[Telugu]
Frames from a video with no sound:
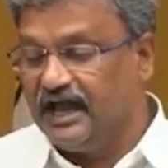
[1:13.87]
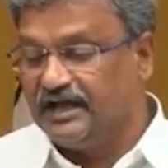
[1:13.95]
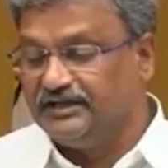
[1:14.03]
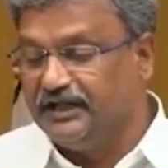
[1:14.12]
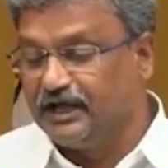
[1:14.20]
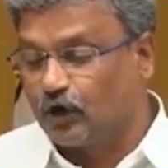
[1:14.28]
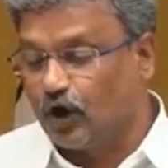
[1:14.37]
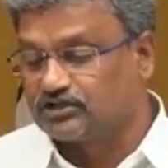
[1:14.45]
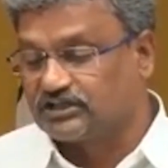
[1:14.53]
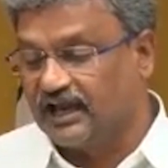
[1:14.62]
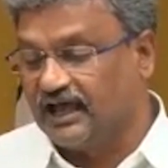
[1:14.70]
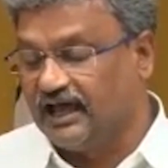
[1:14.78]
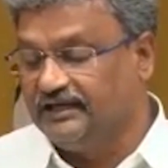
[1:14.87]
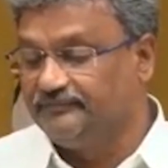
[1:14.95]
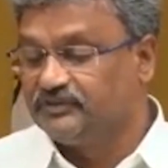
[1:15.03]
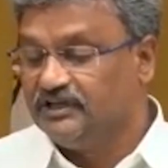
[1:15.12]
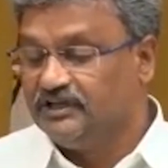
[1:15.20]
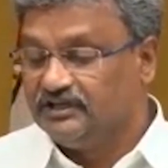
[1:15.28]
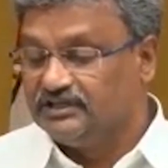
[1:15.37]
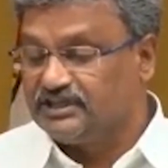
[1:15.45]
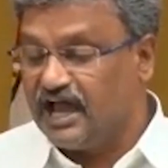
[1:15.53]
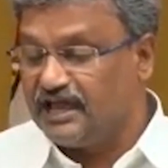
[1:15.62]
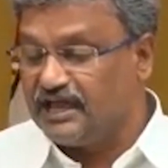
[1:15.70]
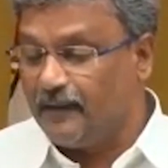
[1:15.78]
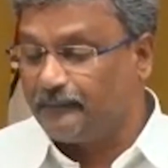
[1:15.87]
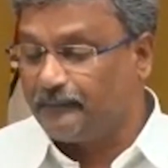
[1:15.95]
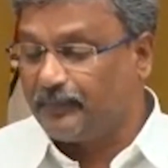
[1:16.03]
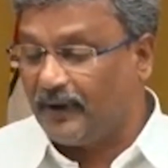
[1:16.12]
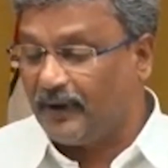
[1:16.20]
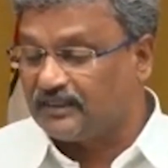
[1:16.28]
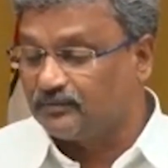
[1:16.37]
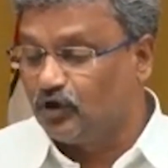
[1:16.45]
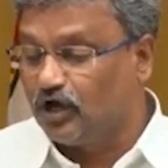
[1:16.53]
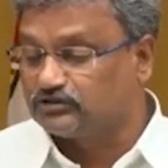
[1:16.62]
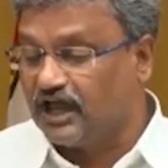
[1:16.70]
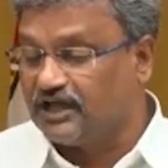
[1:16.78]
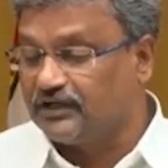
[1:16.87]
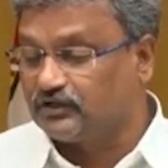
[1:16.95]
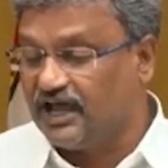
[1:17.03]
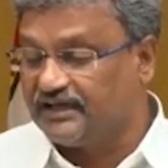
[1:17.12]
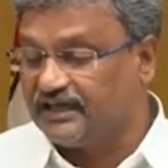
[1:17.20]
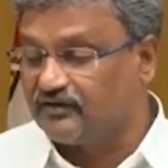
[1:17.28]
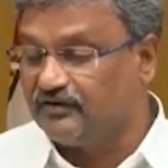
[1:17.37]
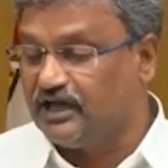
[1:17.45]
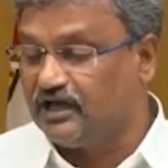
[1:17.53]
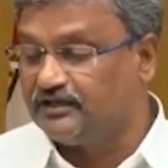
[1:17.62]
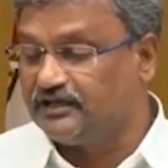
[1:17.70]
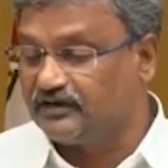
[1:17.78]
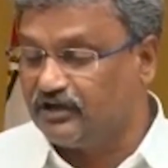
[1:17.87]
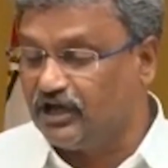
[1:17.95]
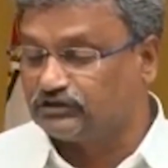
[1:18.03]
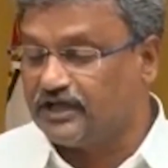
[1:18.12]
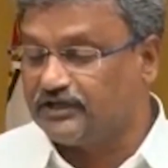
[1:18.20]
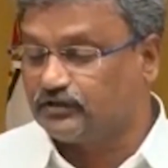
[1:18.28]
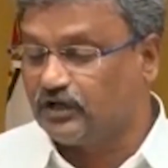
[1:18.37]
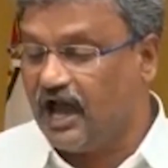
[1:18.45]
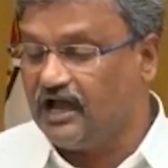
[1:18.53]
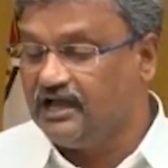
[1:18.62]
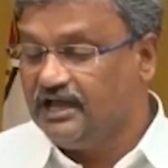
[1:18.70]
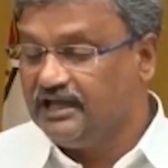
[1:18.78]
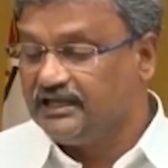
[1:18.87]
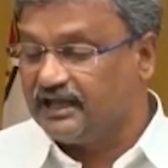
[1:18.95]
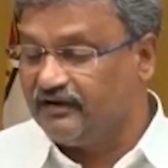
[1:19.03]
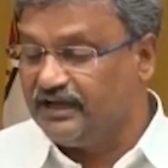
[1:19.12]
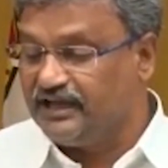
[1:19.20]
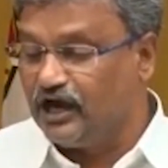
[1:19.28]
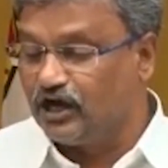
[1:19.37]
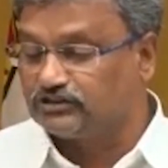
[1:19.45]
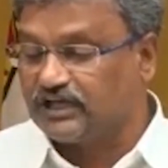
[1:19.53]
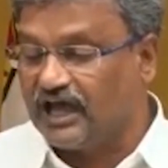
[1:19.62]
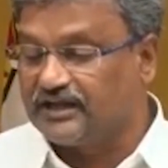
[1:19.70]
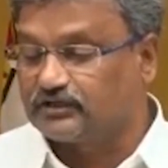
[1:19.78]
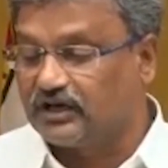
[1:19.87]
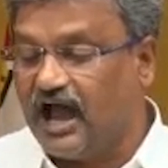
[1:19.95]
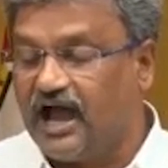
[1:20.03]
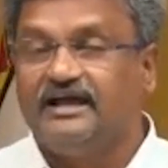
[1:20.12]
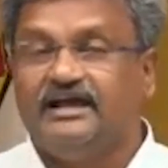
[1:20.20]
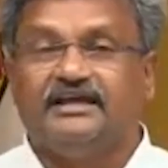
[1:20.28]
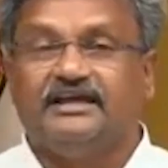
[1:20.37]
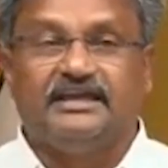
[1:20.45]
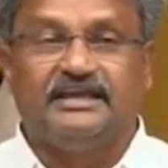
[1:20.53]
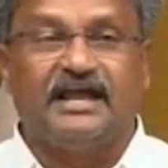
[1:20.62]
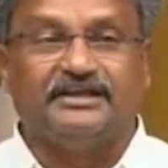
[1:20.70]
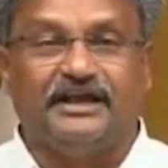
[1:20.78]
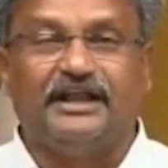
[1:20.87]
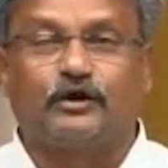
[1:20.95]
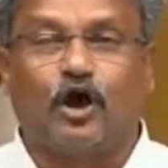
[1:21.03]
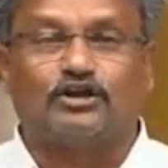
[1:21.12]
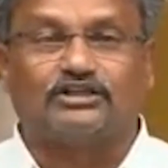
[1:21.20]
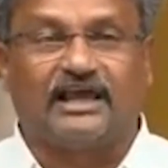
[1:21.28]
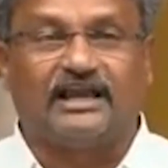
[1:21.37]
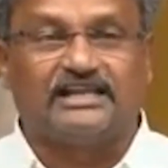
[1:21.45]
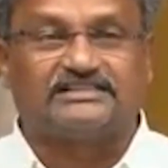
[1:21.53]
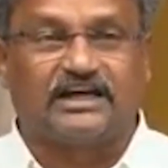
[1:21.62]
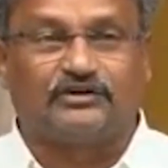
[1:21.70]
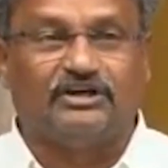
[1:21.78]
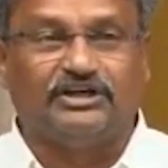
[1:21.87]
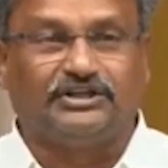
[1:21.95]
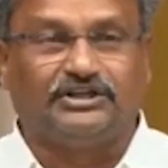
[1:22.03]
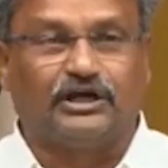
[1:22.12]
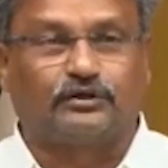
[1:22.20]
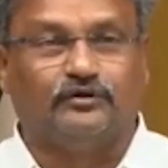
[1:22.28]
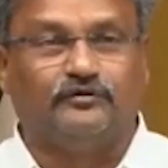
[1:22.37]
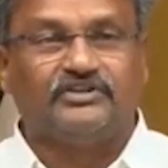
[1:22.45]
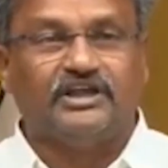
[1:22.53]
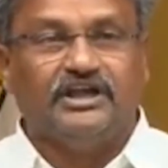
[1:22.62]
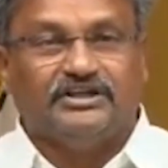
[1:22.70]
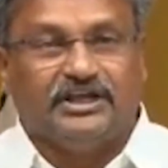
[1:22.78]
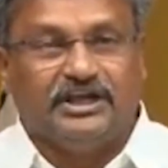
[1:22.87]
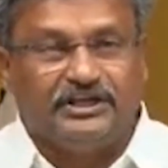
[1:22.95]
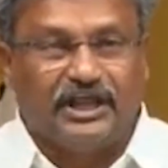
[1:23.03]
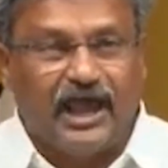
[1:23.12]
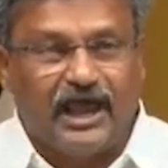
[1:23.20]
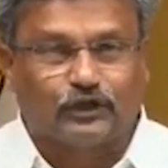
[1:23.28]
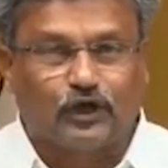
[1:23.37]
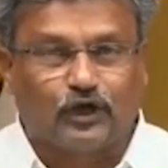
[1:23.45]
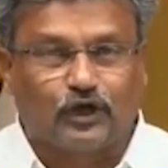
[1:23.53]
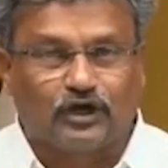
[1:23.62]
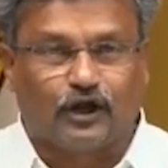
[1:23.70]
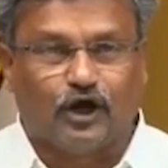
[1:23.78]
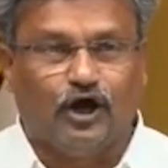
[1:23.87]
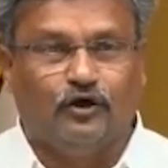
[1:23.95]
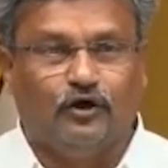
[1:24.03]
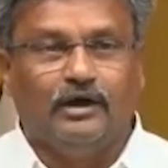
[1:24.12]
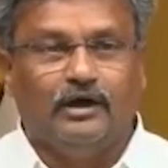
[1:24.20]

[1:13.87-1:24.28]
ఈ ఈయన ఈడీ కోర్టుకి వెళ్ళాలి ఇదే ఏప్రిల్ పదమూడవ తారీఖున ఇరవై ఇరవయో తారీఖున ఇరవై ఏడో తారీఖున ఈయన ఈడీ కోర్టుకి వెళ్లాల్సినటువంటి డేట్లు ఈ డేటు నాడు